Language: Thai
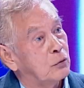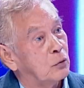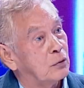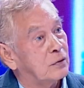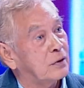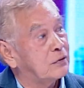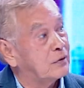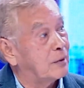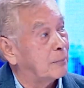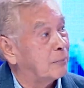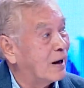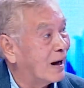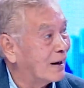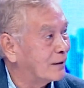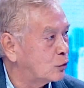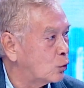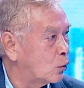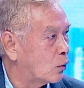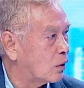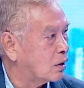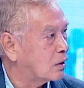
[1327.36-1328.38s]
อยู่ทั้งสิล้าน
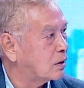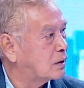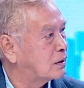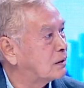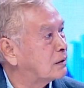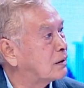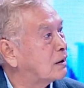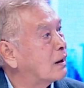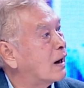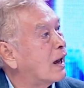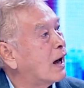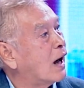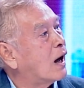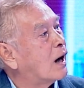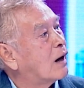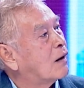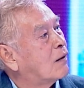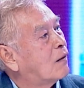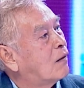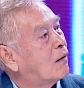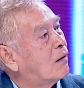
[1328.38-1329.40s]
ตัวก็ครึ่งหนึ่งละ
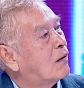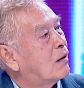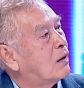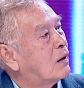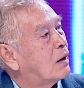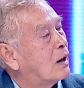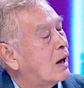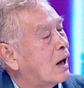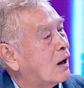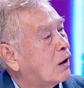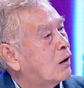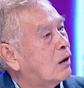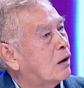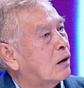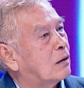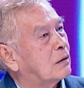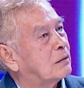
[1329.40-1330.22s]
แล้วก็